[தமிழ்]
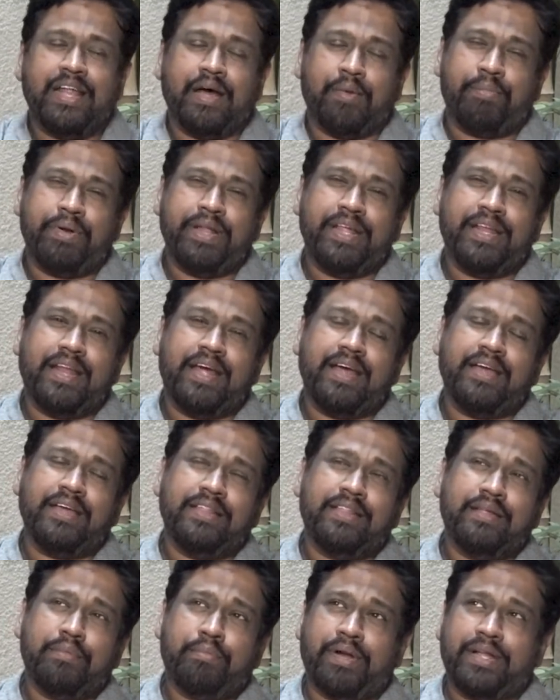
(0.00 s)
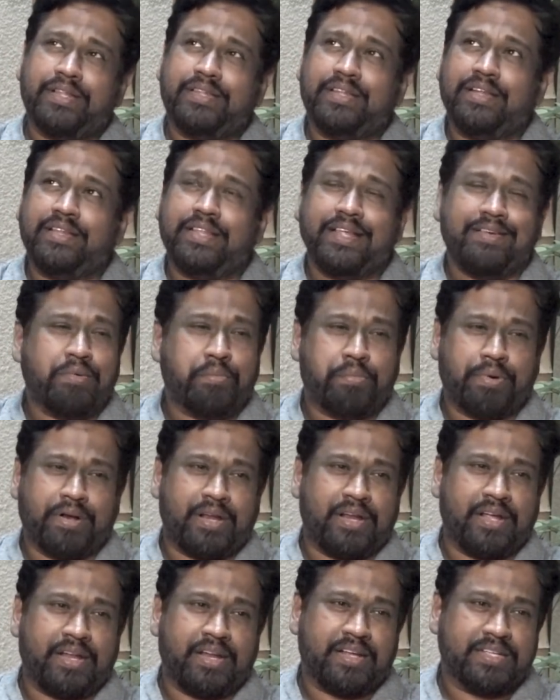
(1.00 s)
இல்லை அப்படி இல்லை இந்த படத்தில்
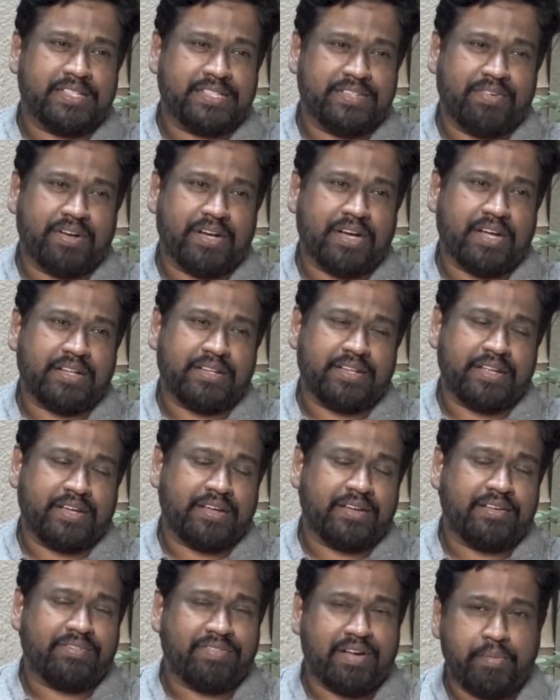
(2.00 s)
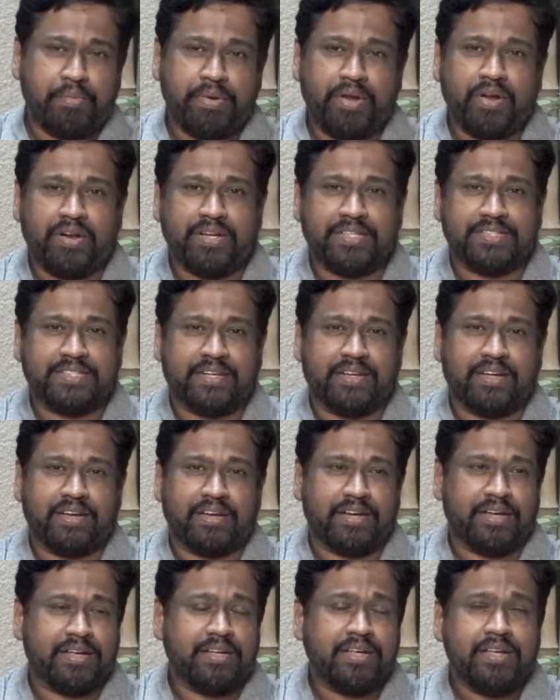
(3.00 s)
தேவைப்படலை ஏன்னா சிவகார்த்திகேயன் ஃபேமிலி ஆடியன்ஸ்
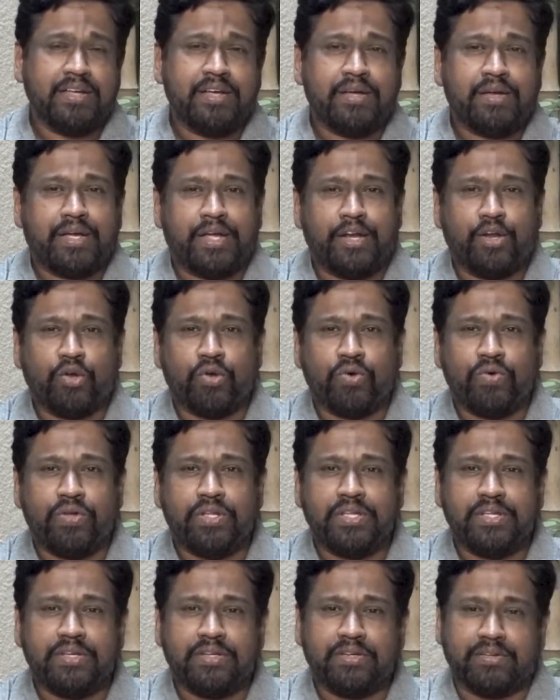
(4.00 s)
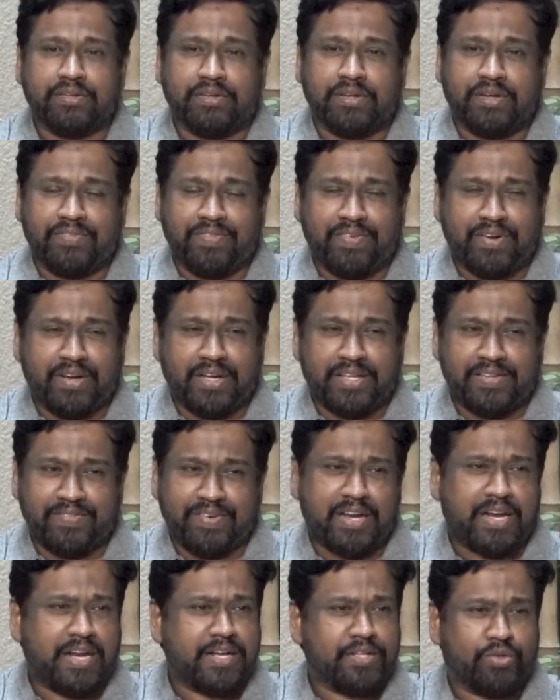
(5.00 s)
இருக்காங்க எனக்கும் வந்து அது
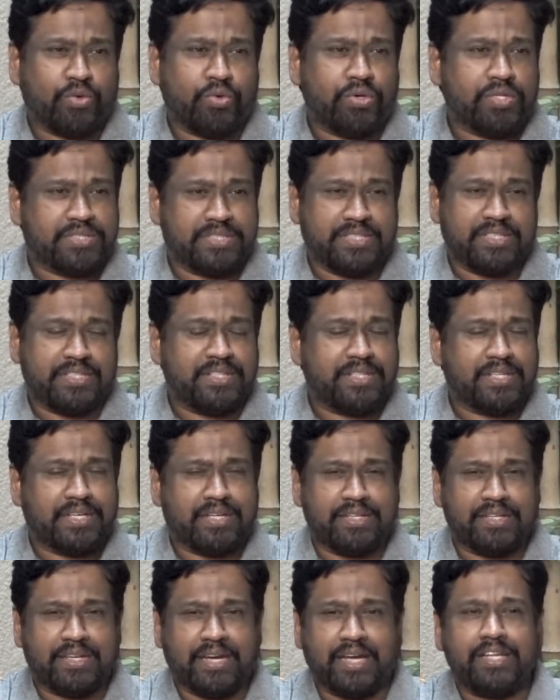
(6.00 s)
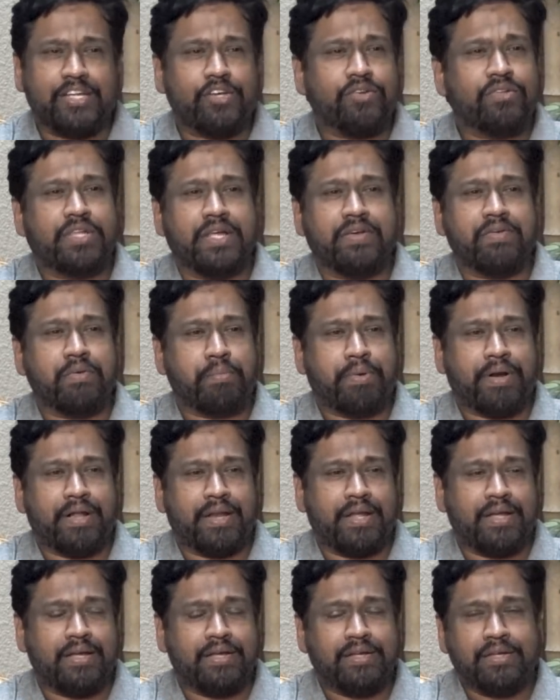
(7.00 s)
வேணான்னு தோணுச்சு இந்த இந்த கதைக்கும்
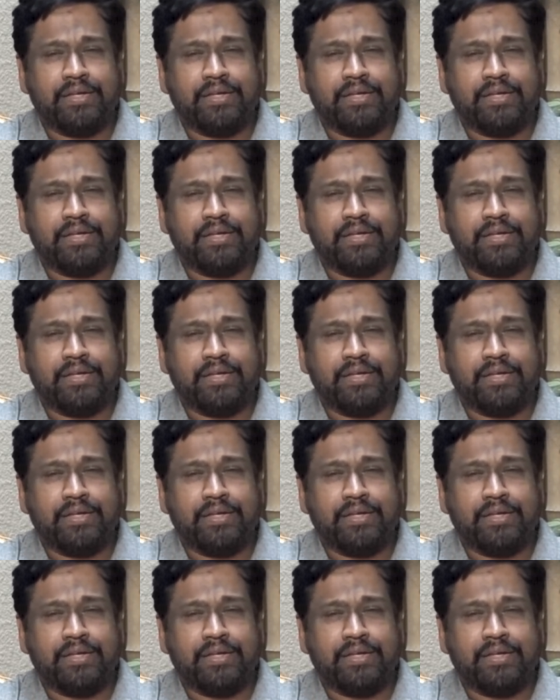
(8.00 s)
தேவைப்படலை